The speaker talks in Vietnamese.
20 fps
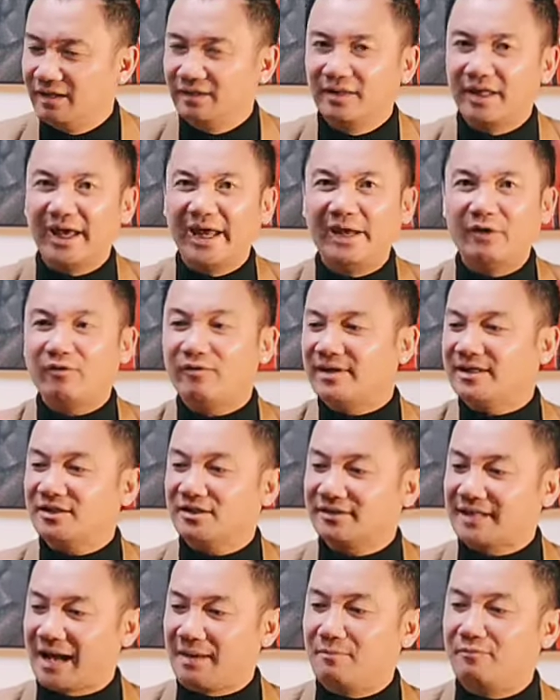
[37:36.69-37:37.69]
thì quý vị sẽ
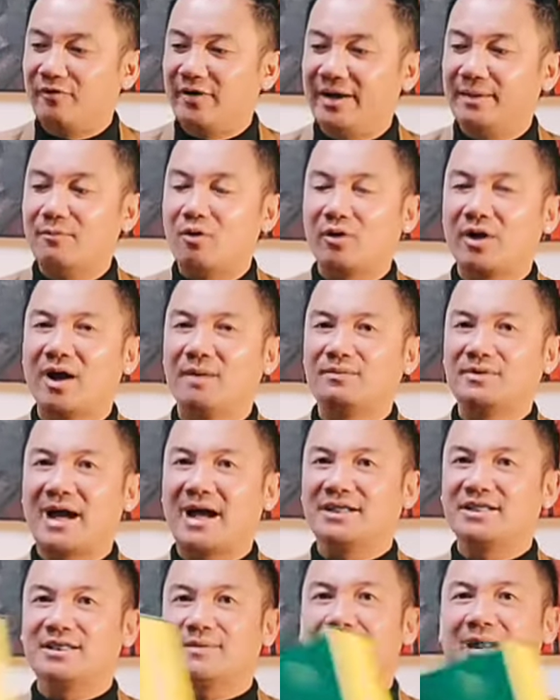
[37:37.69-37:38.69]
được tặng free một cái hộp
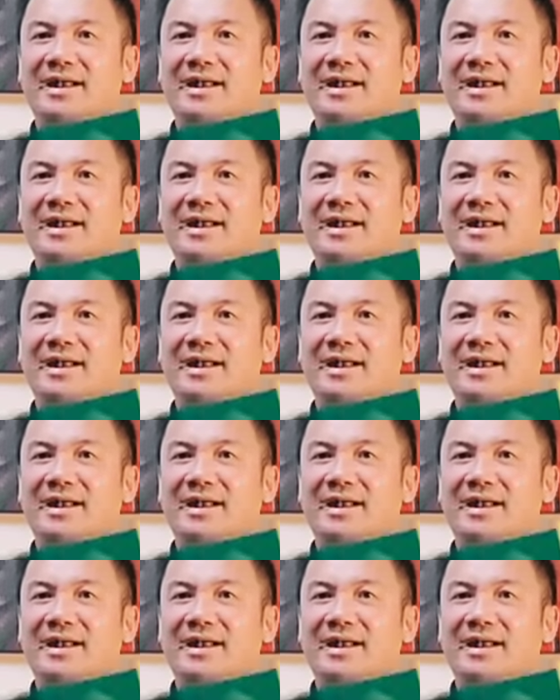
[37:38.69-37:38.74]
trà Sitaba